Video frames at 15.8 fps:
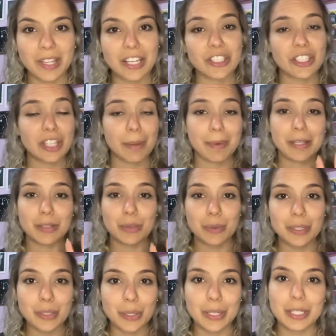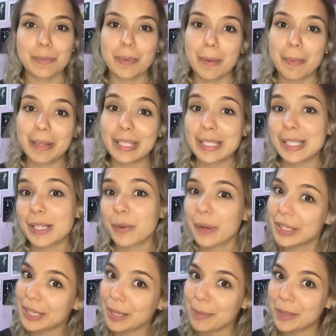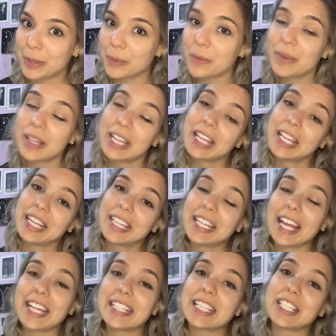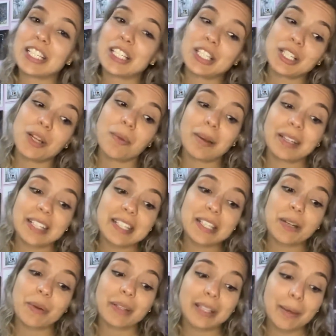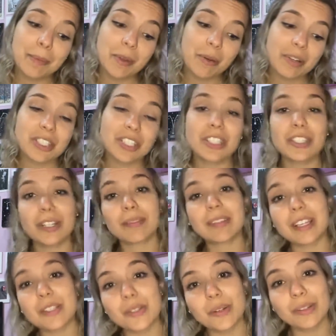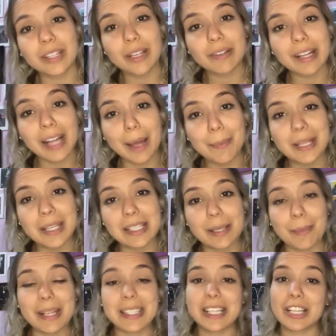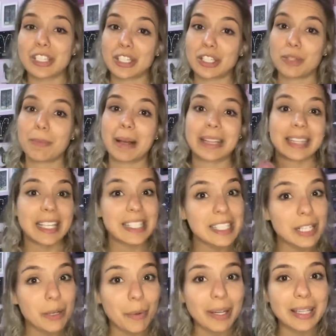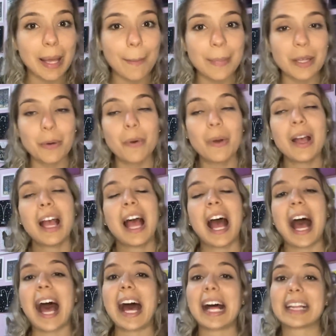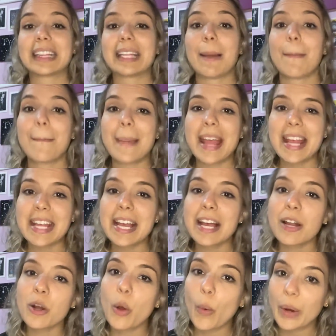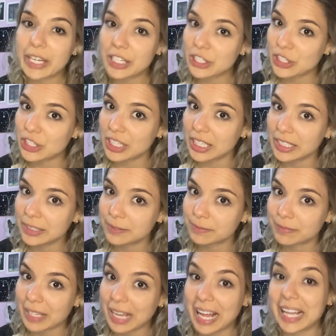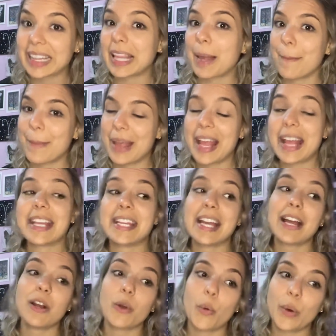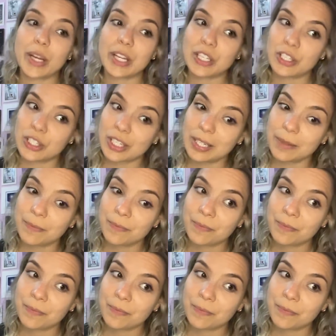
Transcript: a gente tem mais duas horas pra bater 50 mil. E aí, se a gente não bater 50 mil, a gente não tem sorteio da camisa. Mas se a gente bater 50 mil até meia-noite, até meia-noite,